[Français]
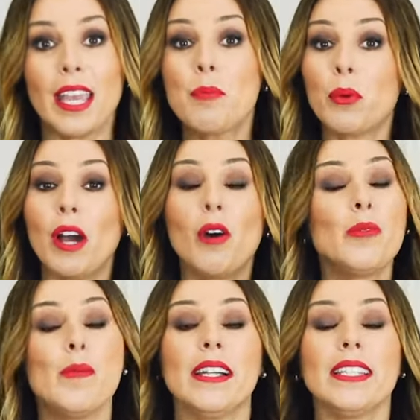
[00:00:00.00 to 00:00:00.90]
Et pour la
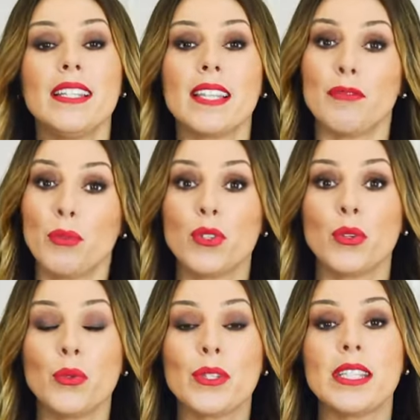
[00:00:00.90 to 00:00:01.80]
robe de mariée, ça
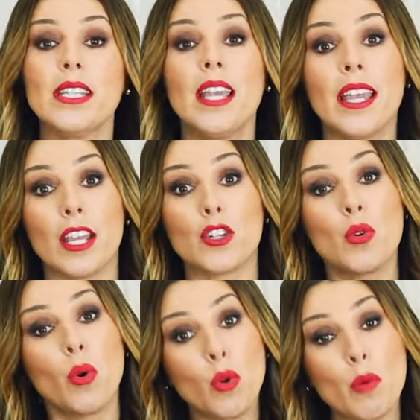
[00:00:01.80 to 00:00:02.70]
fonctionne aussi et
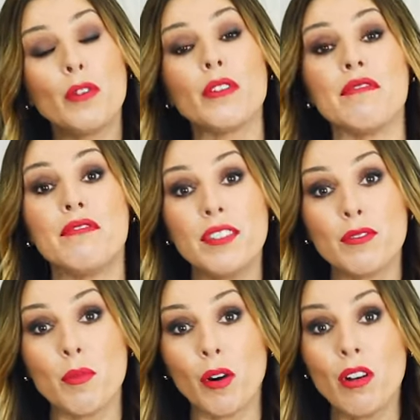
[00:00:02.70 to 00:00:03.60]
je le recommande
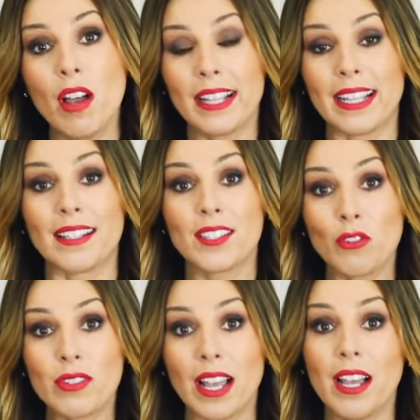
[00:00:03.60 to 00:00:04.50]
vivement car
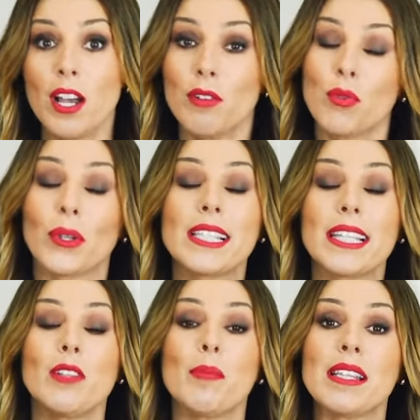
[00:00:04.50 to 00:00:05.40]
sans ça, vous
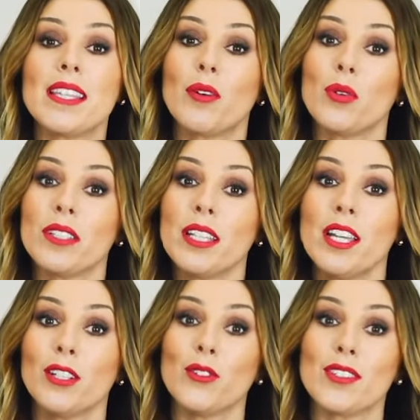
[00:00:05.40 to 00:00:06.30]
risquez de passer à côté
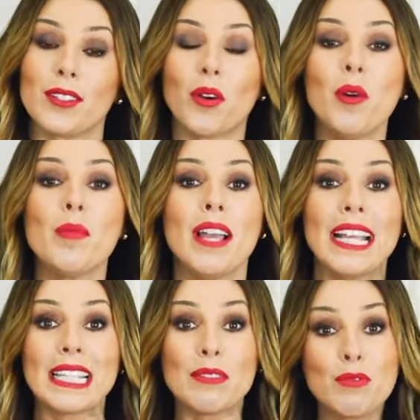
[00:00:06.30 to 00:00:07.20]
de cette robe
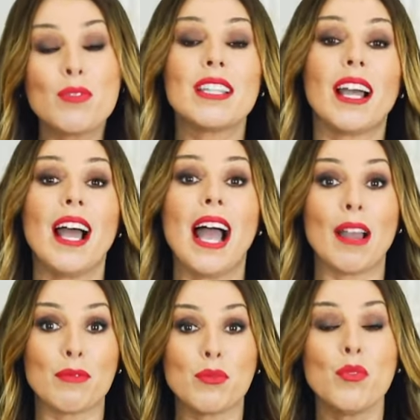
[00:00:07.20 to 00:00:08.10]
qui vous ira
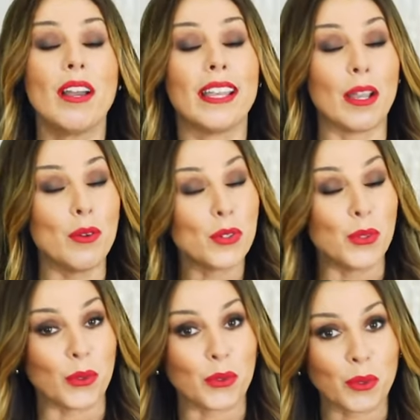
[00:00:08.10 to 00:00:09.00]
à vous et à
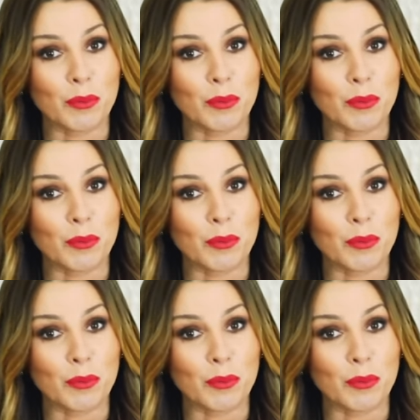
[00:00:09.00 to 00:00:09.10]
aucune autre.